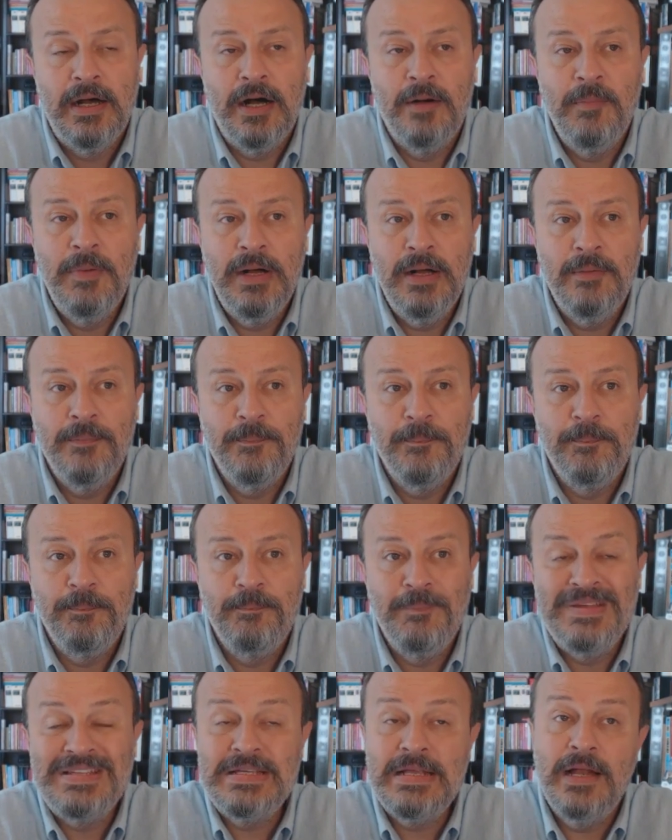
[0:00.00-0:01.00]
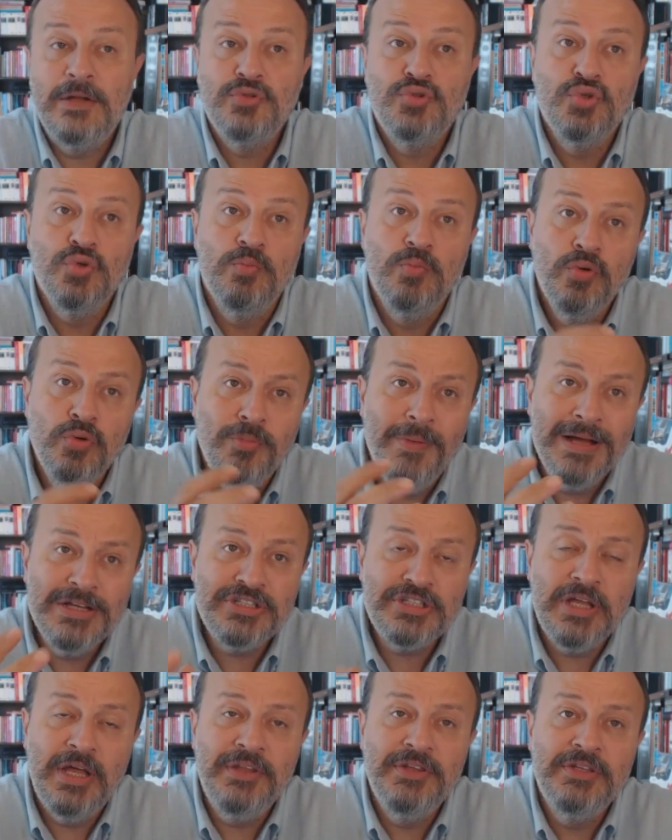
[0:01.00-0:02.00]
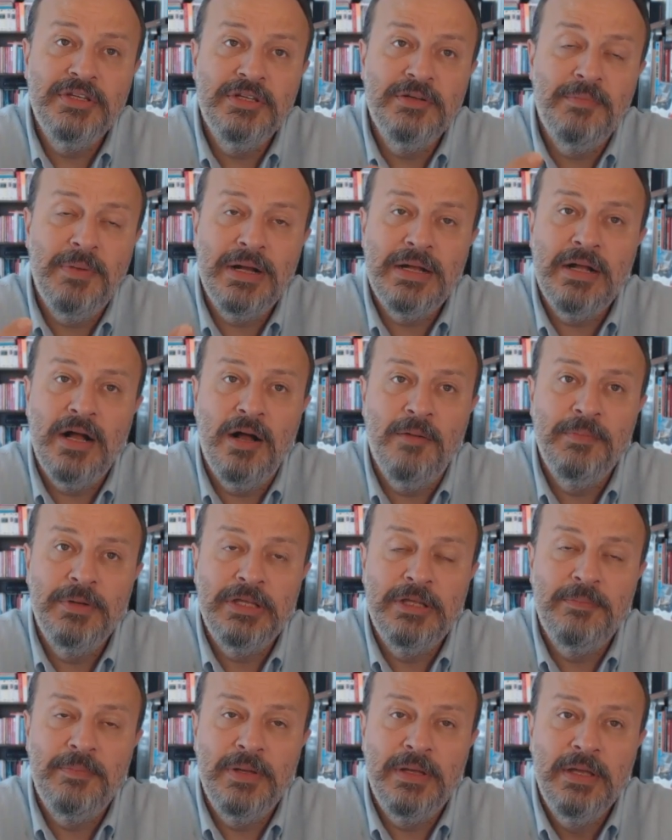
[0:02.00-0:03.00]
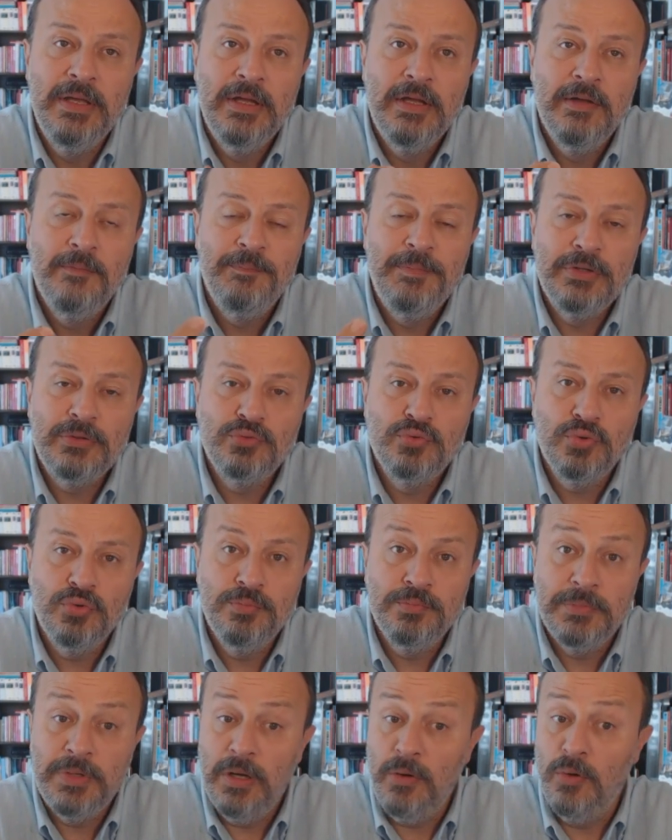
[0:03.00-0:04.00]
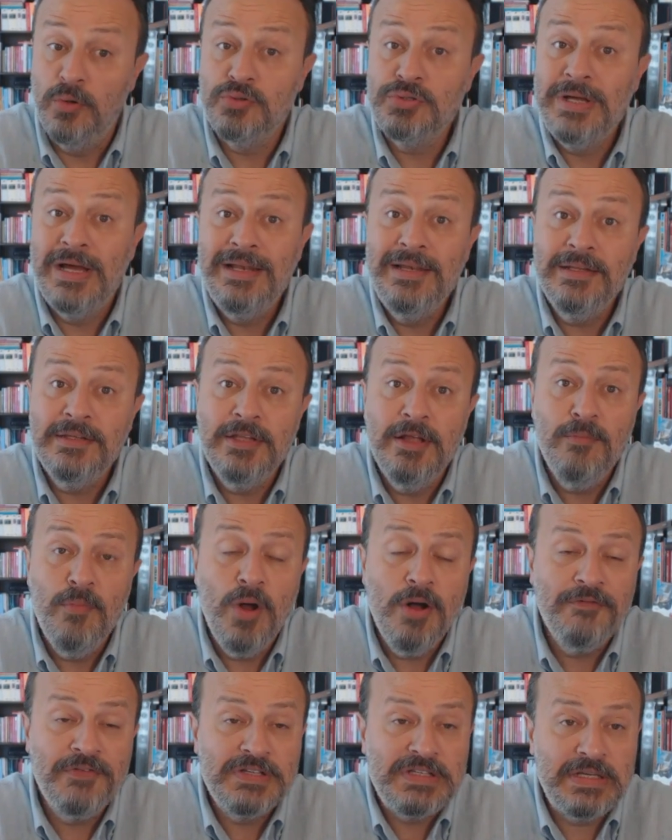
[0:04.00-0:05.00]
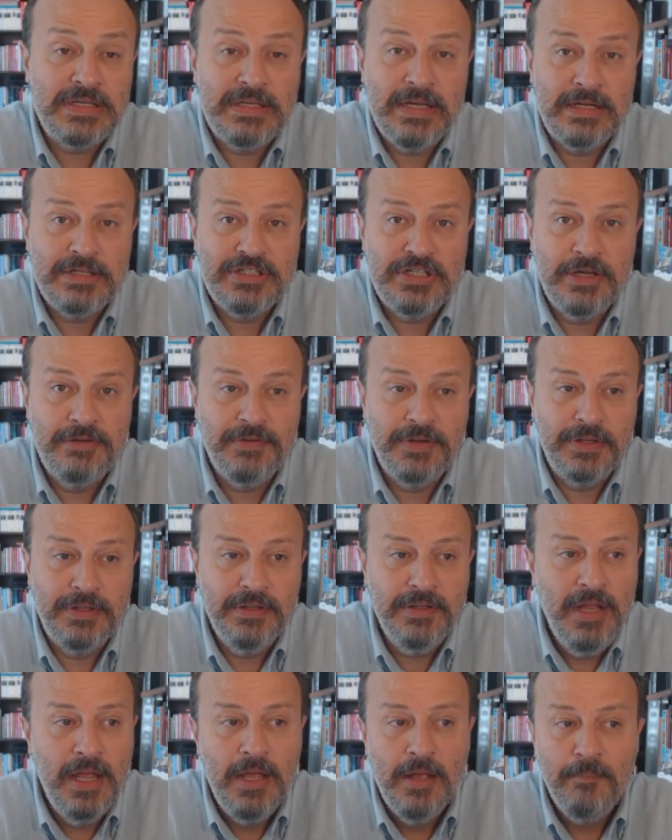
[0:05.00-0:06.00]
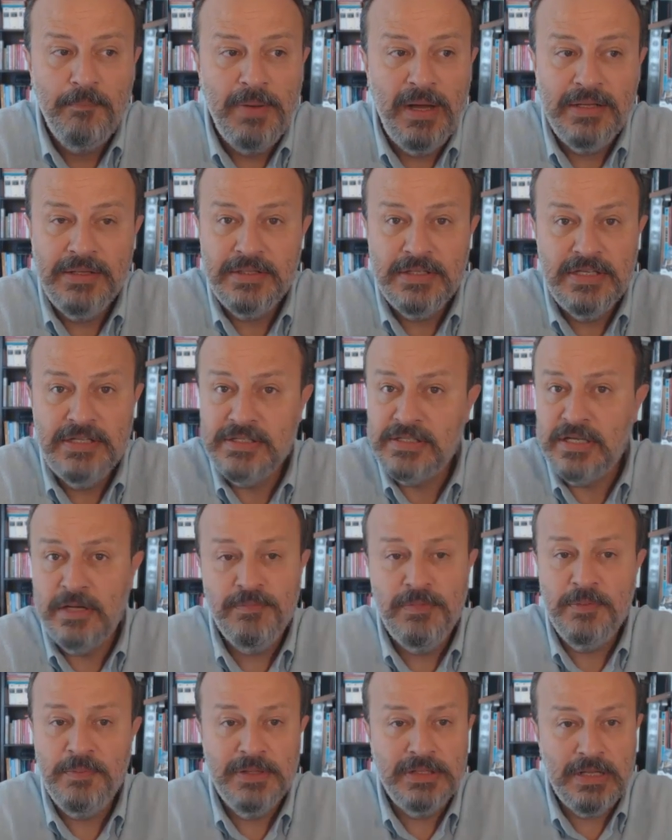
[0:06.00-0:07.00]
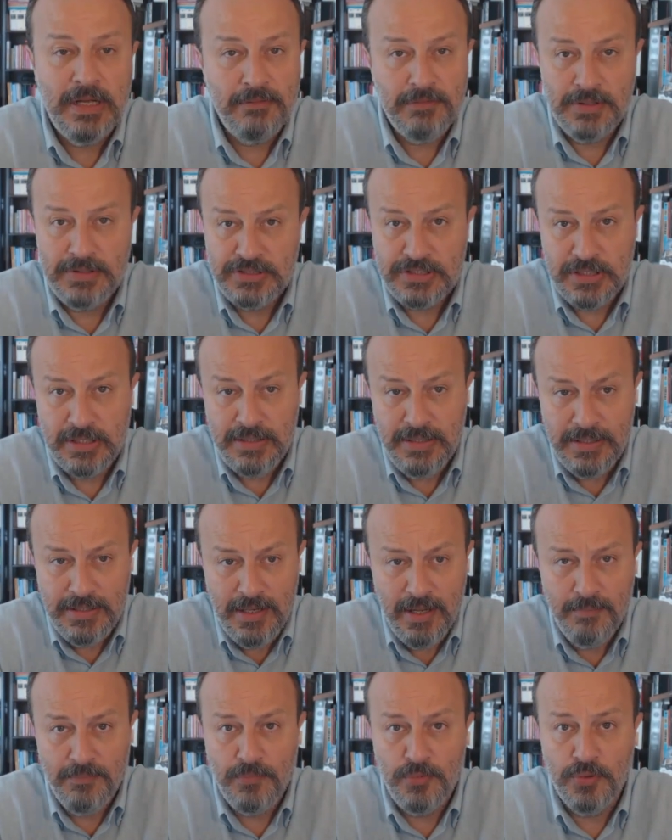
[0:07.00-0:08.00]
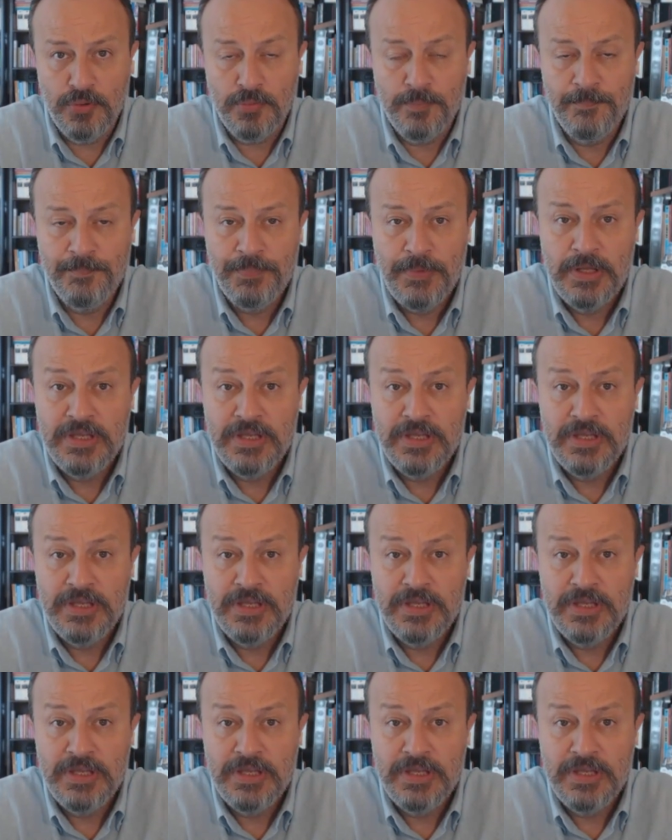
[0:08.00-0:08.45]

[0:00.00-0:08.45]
Ama mesela cumhurbaşkanlığı makamı gibi bir durumda özellikle muhafazakar çevrenin ben hiç samimi davranacağına inanmıyorum.